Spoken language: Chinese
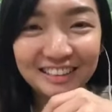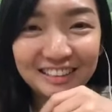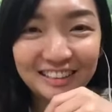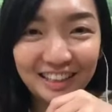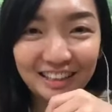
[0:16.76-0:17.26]

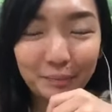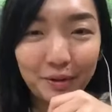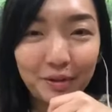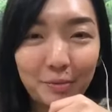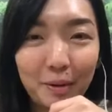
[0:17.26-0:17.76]
进来的
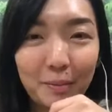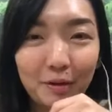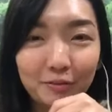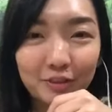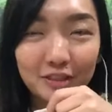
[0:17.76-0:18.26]
朋友帮
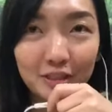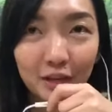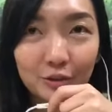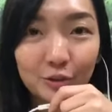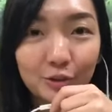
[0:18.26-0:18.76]
忙分享
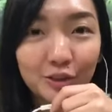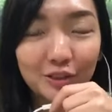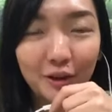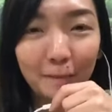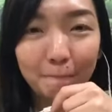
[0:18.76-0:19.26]
出去哈。